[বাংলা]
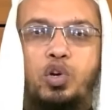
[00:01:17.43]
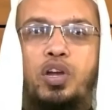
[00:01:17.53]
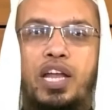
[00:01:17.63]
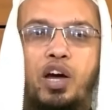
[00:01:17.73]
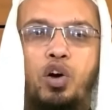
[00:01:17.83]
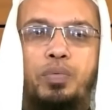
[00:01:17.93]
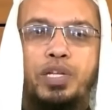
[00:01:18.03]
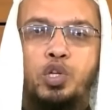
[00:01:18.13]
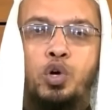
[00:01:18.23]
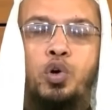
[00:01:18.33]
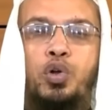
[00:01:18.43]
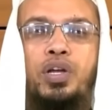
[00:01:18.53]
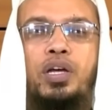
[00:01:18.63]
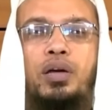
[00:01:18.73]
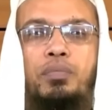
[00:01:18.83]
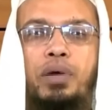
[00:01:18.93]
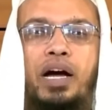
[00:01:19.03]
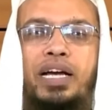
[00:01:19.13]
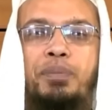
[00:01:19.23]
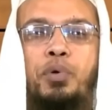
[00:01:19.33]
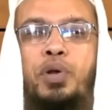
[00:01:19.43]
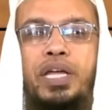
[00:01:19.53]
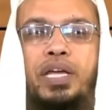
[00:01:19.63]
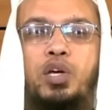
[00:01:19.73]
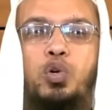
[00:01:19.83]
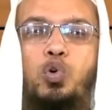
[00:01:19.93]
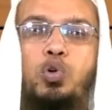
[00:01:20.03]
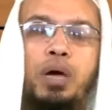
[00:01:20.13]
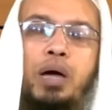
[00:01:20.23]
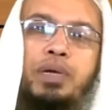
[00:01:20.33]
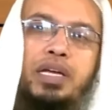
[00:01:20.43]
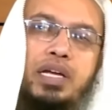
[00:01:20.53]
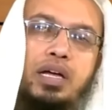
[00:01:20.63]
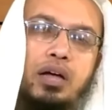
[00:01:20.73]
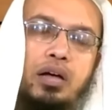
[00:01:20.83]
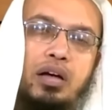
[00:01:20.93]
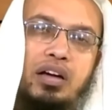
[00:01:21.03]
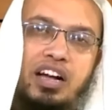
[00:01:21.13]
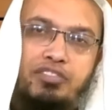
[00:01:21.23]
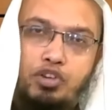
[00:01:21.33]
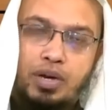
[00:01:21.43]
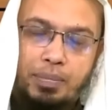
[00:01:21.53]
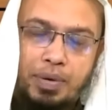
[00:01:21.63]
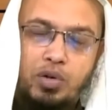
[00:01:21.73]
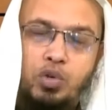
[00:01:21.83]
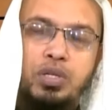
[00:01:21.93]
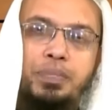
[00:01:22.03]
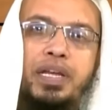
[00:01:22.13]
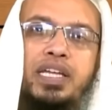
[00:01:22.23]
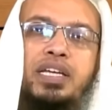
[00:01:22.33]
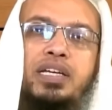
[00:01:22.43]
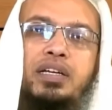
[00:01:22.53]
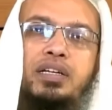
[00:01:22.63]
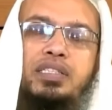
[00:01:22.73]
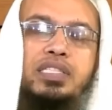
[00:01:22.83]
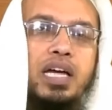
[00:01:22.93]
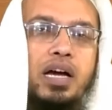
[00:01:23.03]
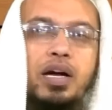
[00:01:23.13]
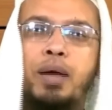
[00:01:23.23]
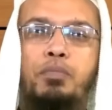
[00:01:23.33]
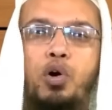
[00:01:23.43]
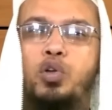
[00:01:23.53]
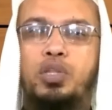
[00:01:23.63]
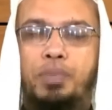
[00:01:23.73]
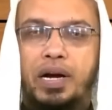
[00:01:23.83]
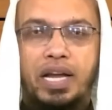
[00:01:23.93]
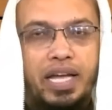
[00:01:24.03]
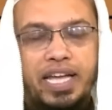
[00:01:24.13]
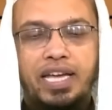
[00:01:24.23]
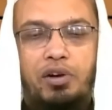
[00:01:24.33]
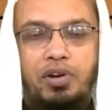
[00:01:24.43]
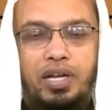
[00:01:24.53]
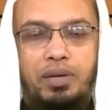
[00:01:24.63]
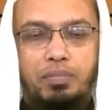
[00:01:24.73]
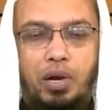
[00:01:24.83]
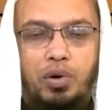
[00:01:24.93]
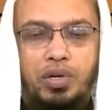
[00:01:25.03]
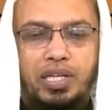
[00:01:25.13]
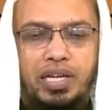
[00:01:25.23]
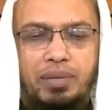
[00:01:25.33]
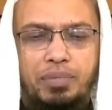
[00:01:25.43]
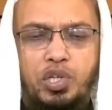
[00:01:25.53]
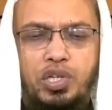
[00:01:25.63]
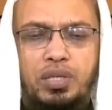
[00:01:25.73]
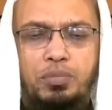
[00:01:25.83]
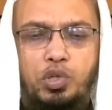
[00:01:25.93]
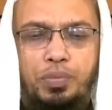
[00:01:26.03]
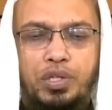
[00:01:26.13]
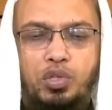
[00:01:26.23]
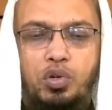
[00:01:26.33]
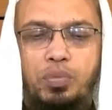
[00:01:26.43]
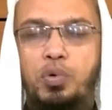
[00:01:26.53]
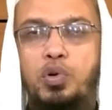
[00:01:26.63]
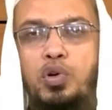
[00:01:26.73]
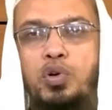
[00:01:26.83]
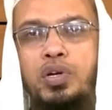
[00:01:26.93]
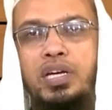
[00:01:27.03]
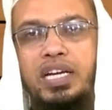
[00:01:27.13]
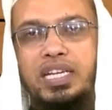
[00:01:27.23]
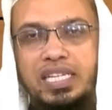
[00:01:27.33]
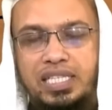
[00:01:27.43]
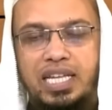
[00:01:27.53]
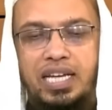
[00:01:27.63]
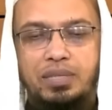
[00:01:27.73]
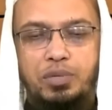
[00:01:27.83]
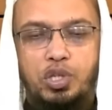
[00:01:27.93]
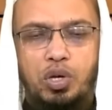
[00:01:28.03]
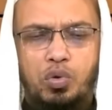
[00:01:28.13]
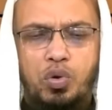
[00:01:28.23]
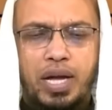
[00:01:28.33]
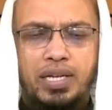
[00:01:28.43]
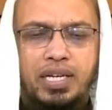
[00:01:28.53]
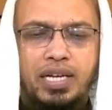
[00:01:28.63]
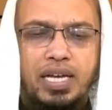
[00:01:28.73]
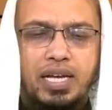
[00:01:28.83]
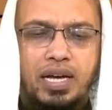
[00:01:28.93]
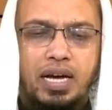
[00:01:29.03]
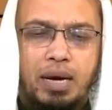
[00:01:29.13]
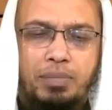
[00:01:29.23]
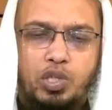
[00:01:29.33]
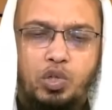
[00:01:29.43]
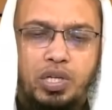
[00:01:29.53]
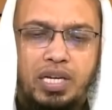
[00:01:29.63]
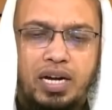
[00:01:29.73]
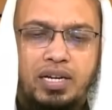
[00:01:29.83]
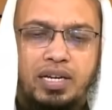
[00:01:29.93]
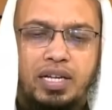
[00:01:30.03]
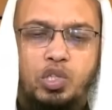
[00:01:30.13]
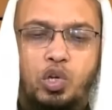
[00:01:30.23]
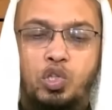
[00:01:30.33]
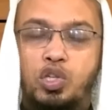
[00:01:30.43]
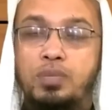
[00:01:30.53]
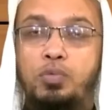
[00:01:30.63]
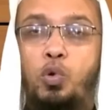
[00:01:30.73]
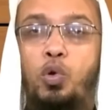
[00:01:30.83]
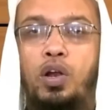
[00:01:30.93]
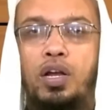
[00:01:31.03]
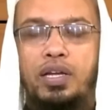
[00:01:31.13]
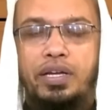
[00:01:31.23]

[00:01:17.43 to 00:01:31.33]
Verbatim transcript: যখন নেওয়া হবে তখন বা আগে পরে কোনোভাবে কাফন নাপাক হতে পারে যেটা কাম্য হতে পারে না এই কারণে বলা হয়ে থাকে বিষয়টি মত পার্থক্যপূর্ণ এটা ইস্তেহাদি বিষয় কোনো একটাকেই আমরা সঠিক আরেকটাকে সরাসরি ভুল